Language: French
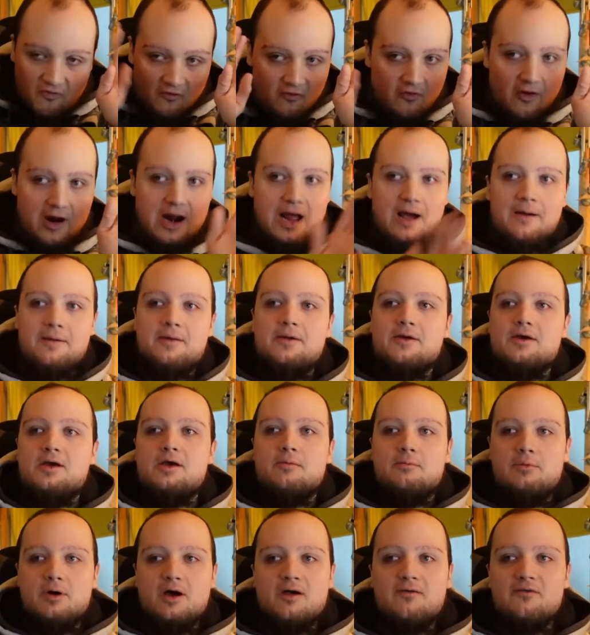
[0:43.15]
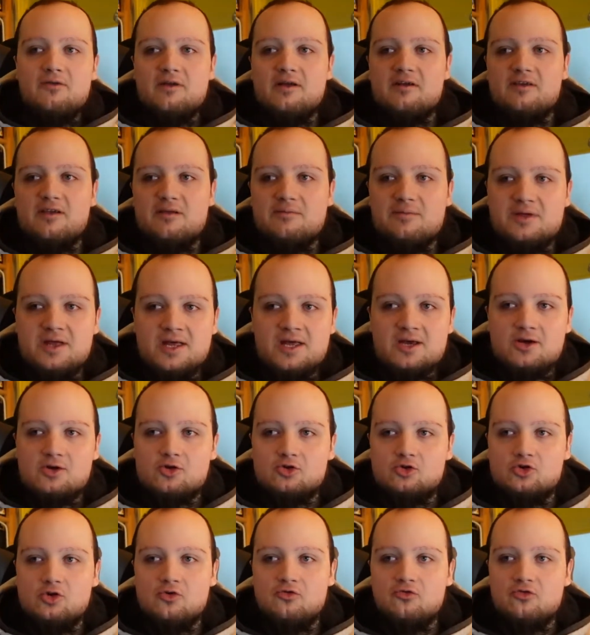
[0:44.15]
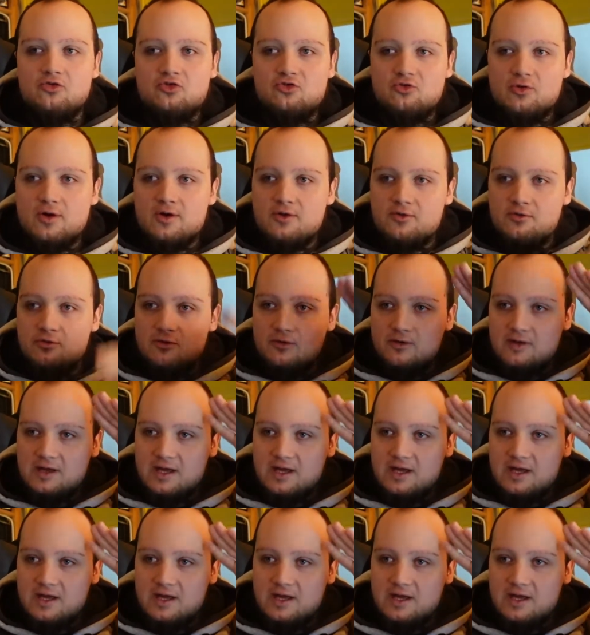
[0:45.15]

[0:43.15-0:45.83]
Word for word: Voilà. Bref, les amis, je vous souhaite une